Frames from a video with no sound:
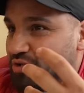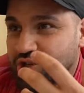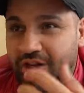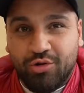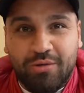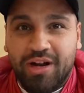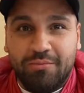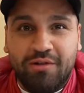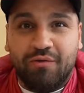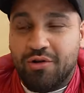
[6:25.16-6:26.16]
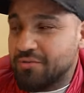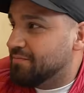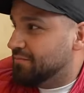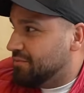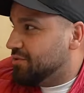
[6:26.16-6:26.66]
stinknormaler Mittwoch.
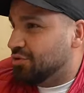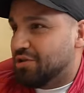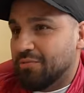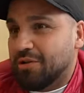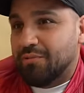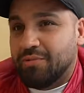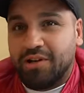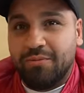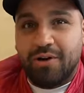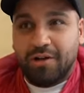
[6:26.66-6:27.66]
Guck dir mal den Betrieb hier